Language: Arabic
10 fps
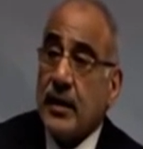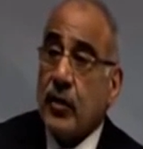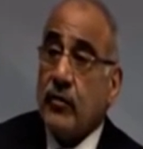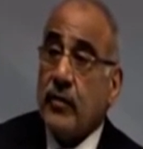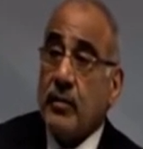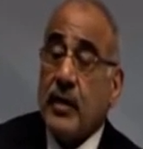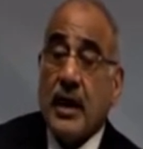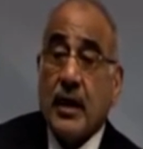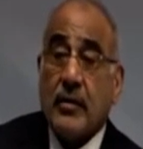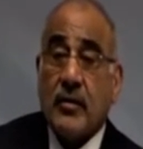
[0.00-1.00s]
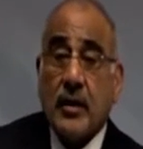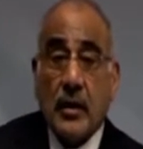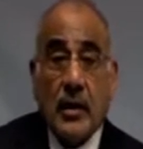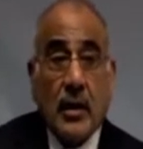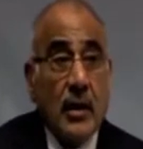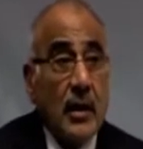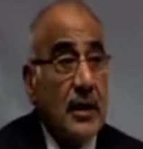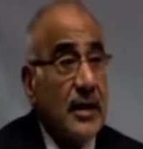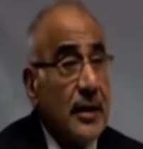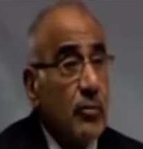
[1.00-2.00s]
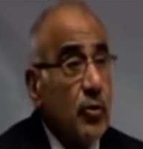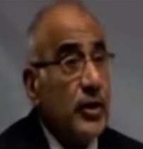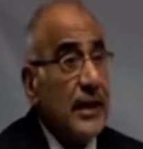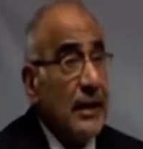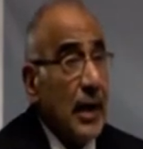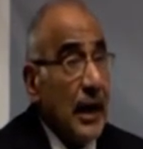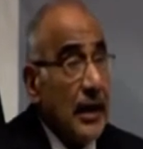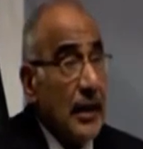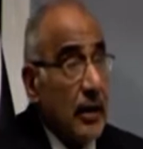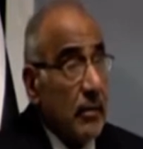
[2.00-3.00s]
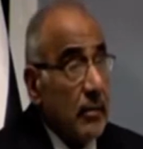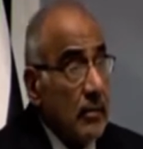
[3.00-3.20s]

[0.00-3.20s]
اليوم في البلاد ليست مشكلة مالية